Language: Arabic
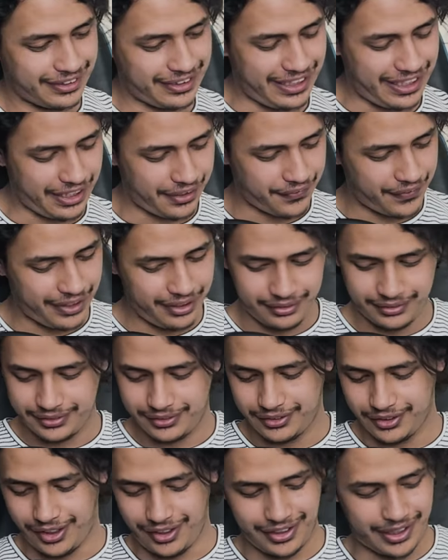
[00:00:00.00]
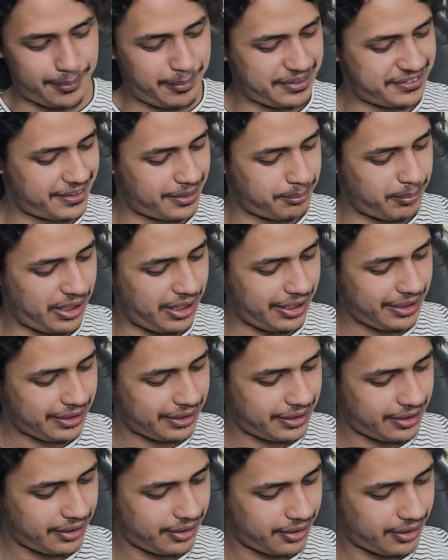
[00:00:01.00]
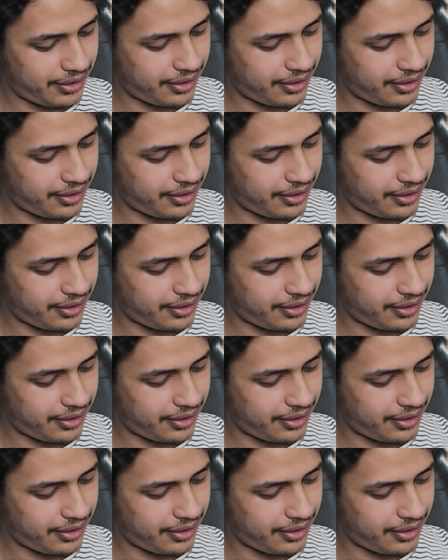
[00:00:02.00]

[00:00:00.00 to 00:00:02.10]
لحظة آه خبطت المايك